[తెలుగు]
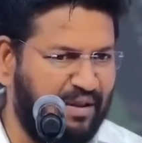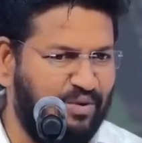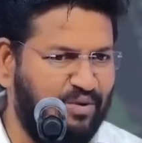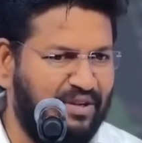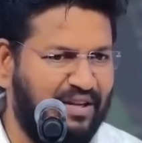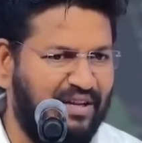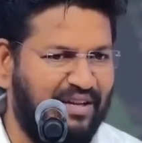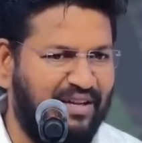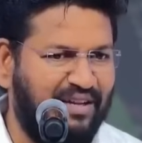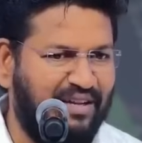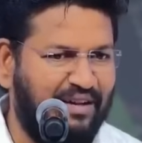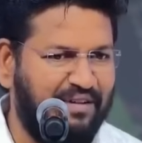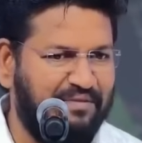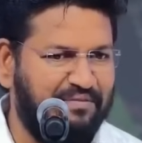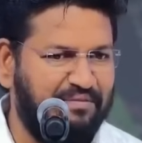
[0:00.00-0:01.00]
ఉంటాయి కనుక
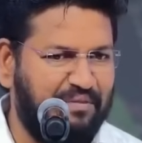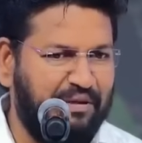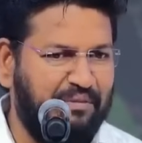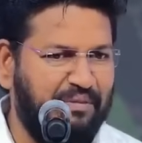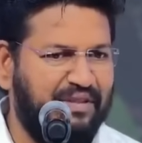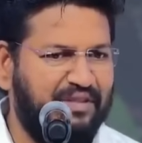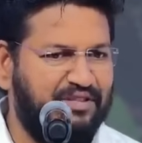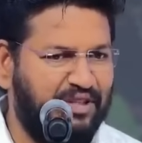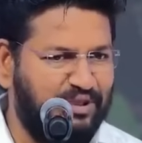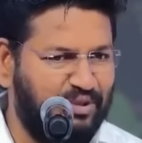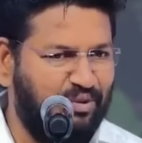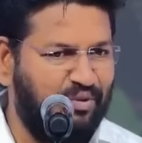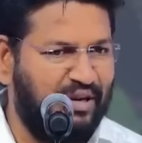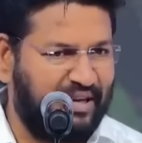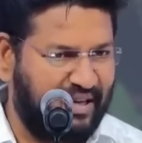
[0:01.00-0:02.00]
మన మీద
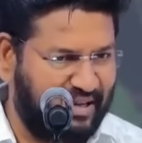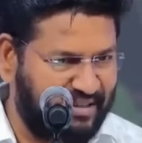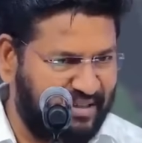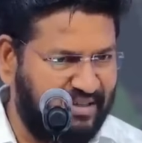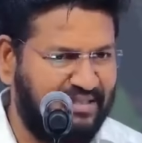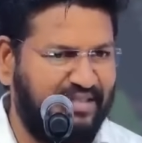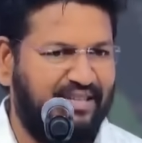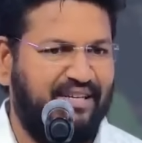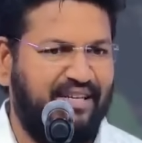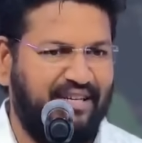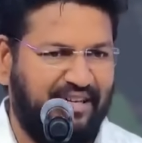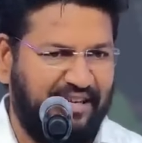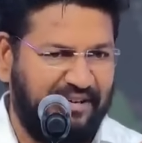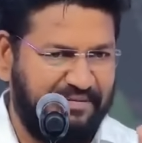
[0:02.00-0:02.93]
శత్రువులు అటాక్ చేస్తారు కనుక